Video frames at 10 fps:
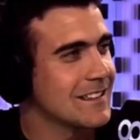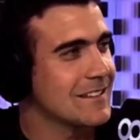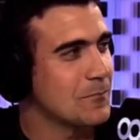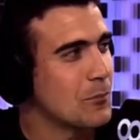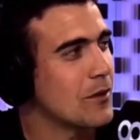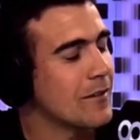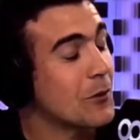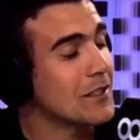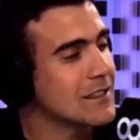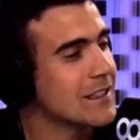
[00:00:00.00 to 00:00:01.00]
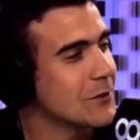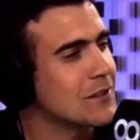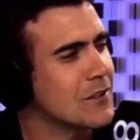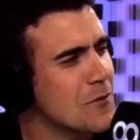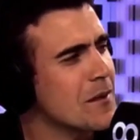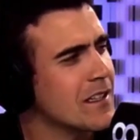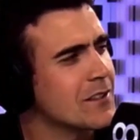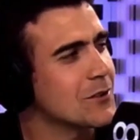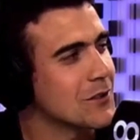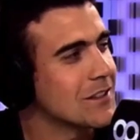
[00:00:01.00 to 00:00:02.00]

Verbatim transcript: Obvio. Eh, por ese escritor, tiene nombre escritor.